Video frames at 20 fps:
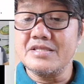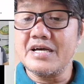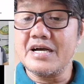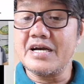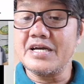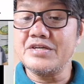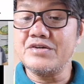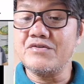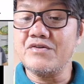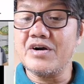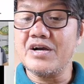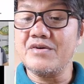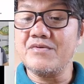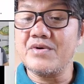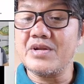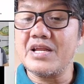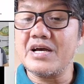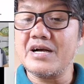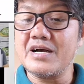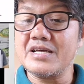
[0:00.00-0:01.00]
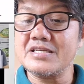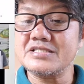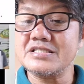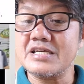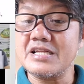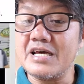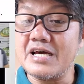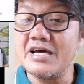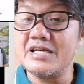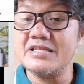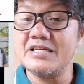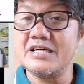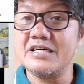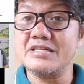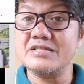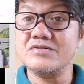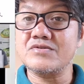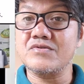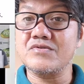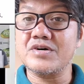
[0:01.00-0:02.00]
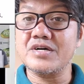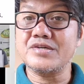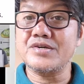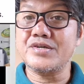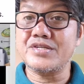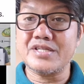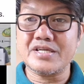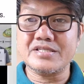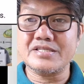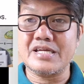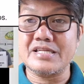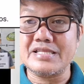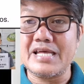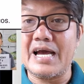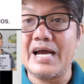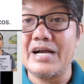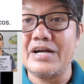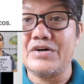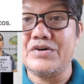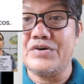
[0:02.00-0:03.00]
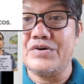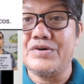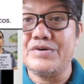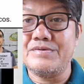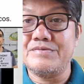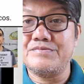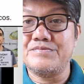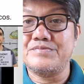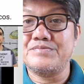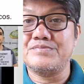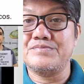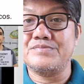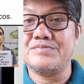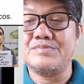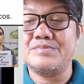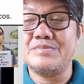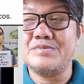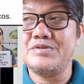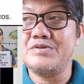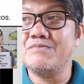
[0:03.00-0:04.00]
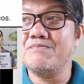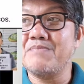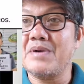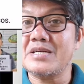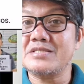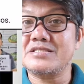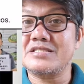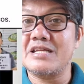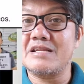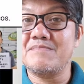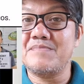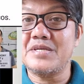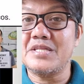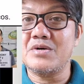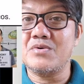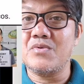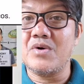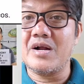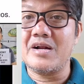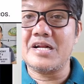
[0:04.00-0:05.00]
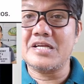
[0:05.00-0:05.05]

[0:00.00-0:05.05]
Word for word: na kayo ay walang kasalanan kung kayo ay nagtatago? Hmm. Yung pagsilbi ng